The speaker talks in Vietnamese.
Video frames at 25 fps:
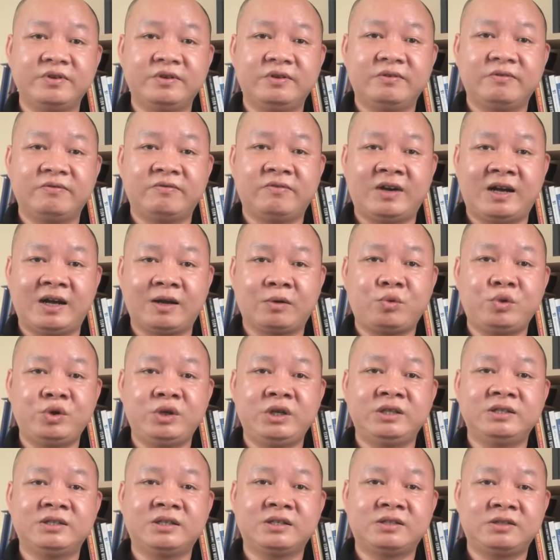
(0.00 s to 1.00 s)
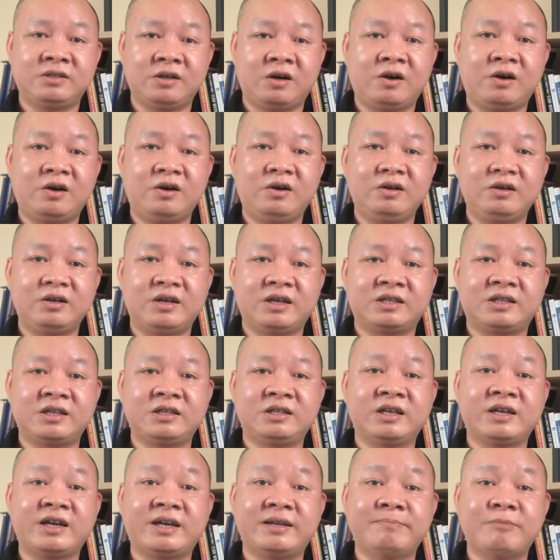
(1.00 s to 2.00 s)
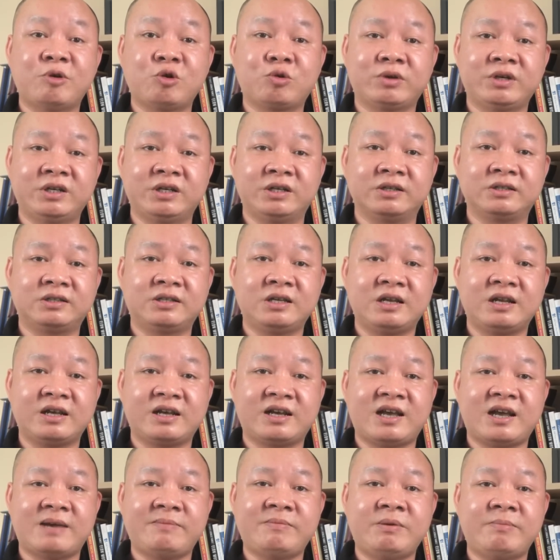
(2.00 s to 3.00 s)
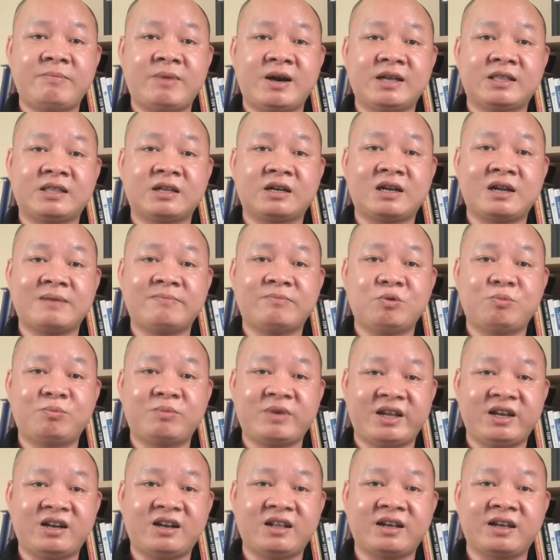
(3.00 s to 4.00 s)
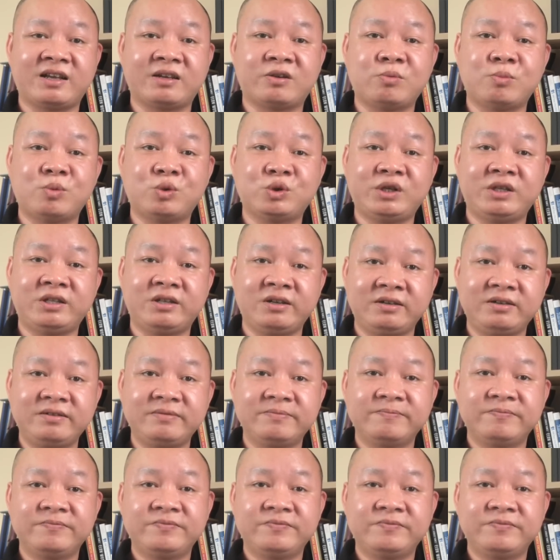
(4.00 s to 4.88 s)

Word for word: và quy định rất rõ là tính đến ngày bầu cử tức là ngày 23 tháng 5 hôm nay là ngày công bố chính thức